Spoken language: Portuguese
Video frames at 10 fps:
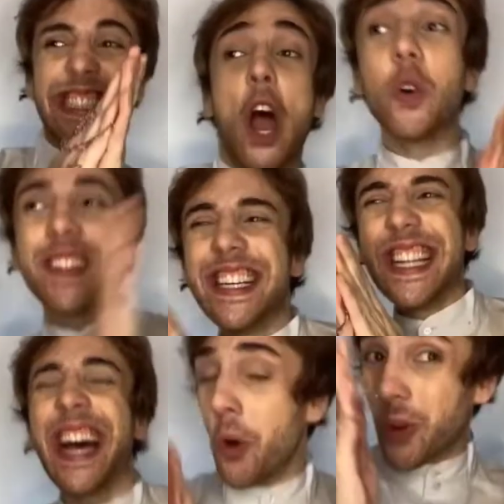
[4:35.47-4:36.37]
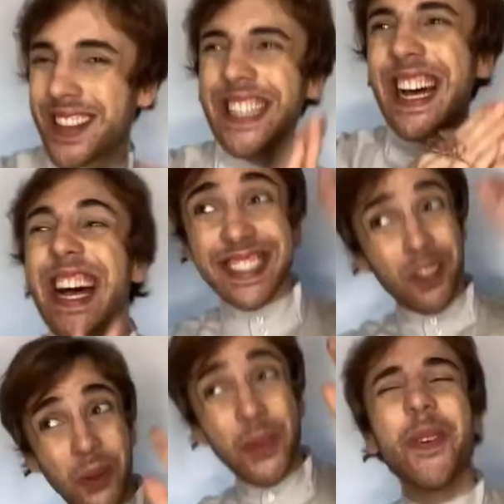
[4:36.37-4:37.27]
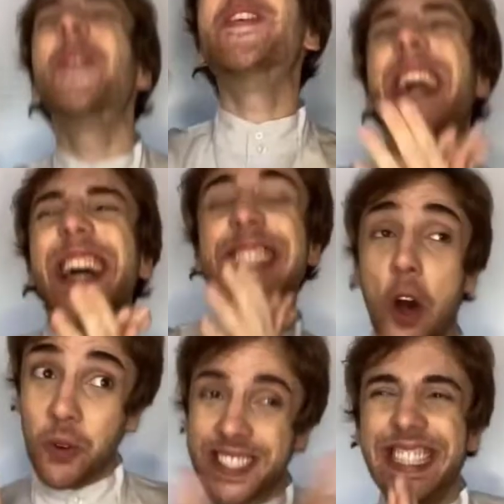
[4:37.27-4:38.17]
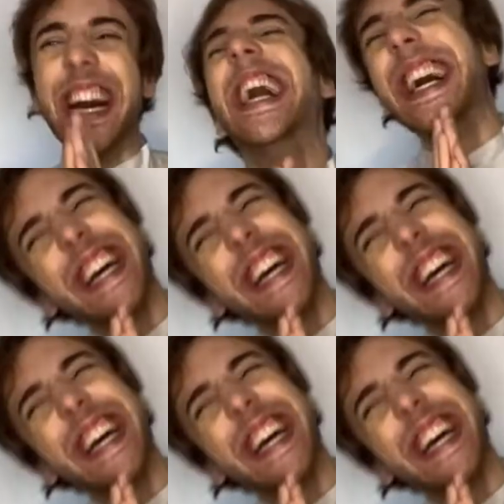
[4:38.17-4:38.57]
Vingança não é de Deus, mas eu só pensava em pegar aquele mosquito e.